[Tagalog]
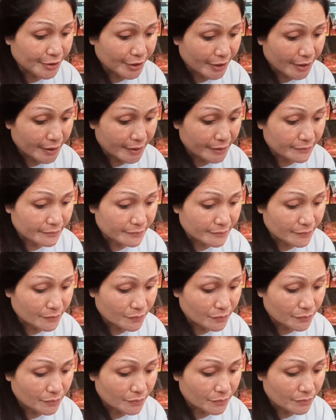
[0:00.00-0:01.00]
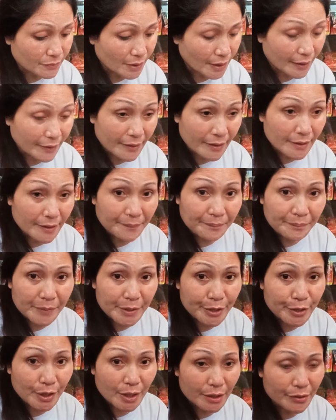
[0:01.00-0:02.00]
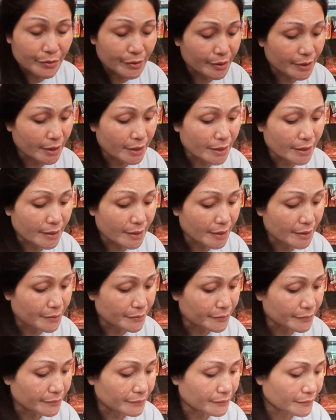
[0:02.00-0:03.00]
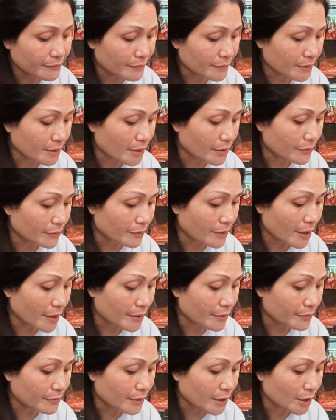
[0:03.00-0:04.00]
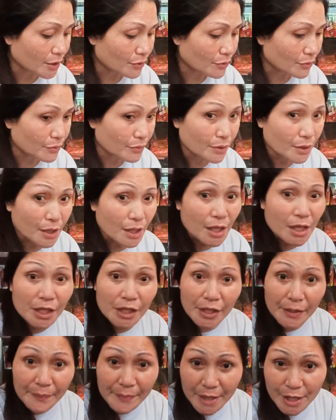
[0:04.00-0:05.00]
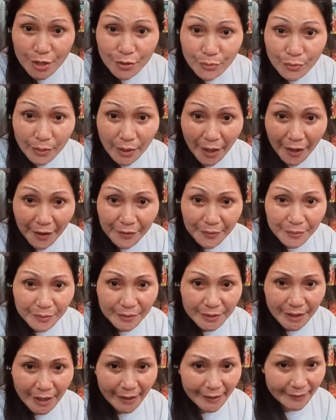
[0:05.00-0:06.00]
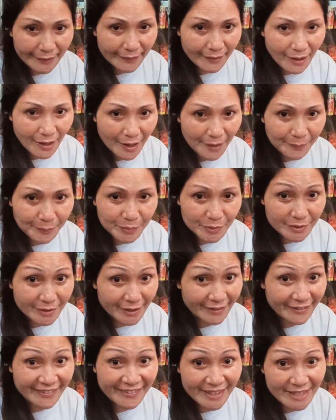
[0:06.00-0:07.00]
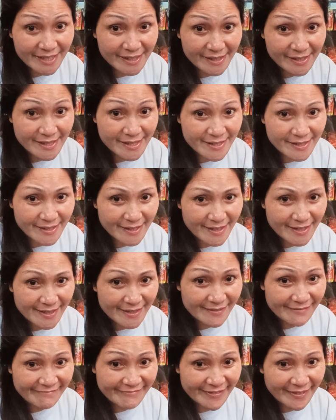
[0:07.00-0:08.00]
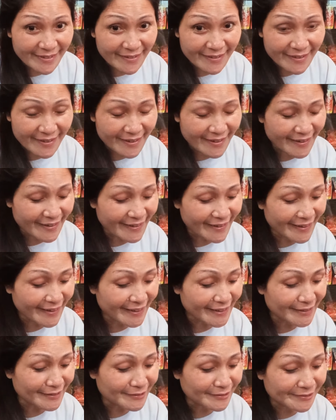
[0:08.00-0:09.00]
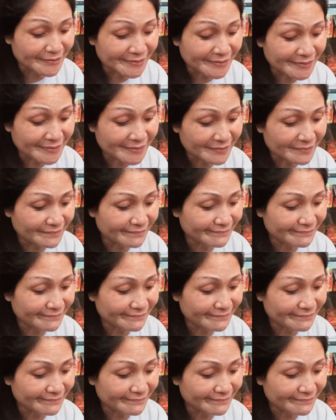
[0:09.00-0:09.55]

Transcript: dyan, walang ganap masyado si Inday, no? Ngayong araw na ito. Na-miss ko kayo dahil kahapon nag-rice din si Inday, no?